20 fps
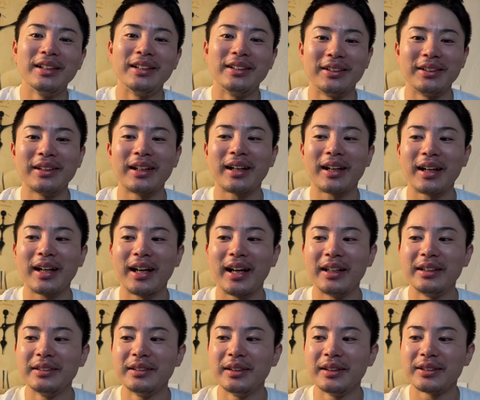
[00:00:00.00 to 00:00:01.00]
うん、だか
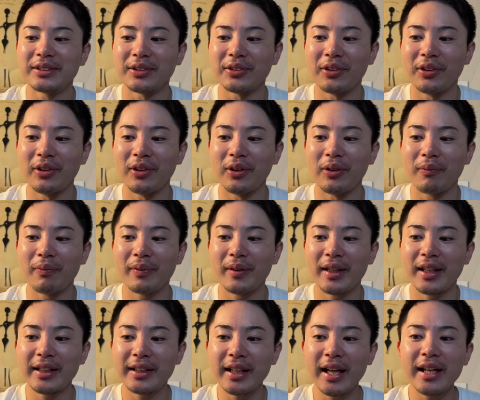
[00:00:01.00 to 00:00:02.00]
ら、その、
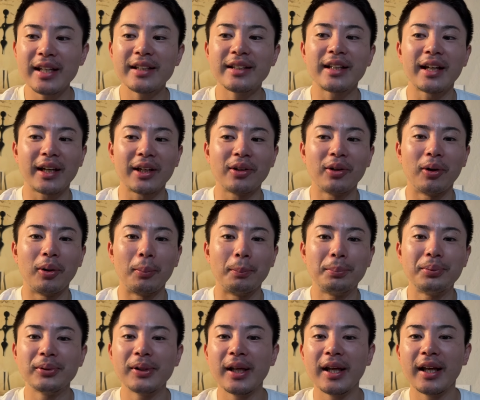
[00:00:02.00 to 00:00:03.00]
痛いんだけど、
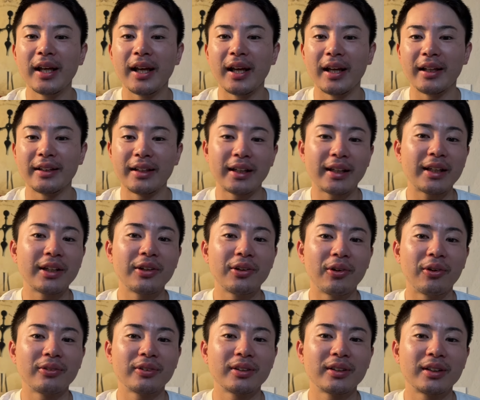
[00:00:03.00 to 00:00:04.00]
プレイできる
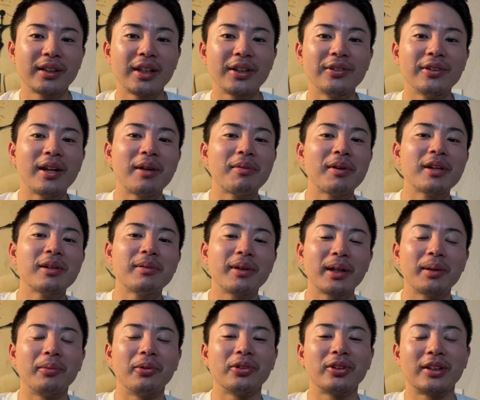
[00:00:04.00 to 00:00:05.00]
よっていうレベルま
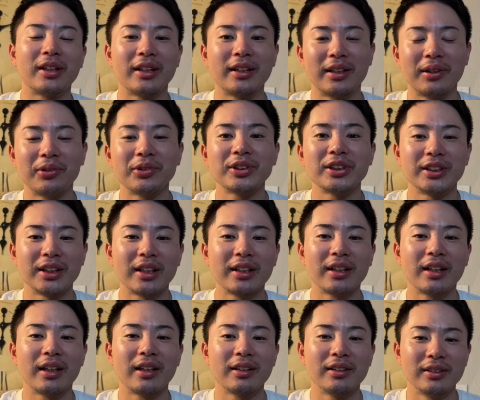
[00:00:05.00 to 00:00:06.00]
で持ってってほしいなっ
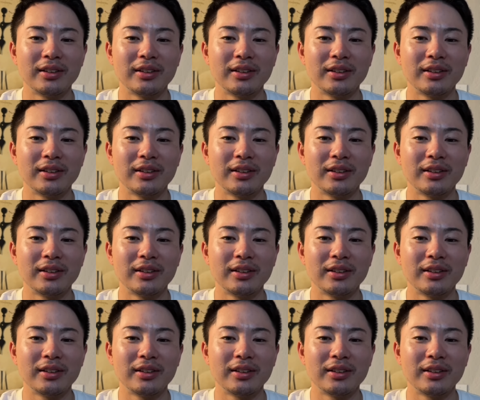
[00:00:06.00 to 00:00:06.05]
て。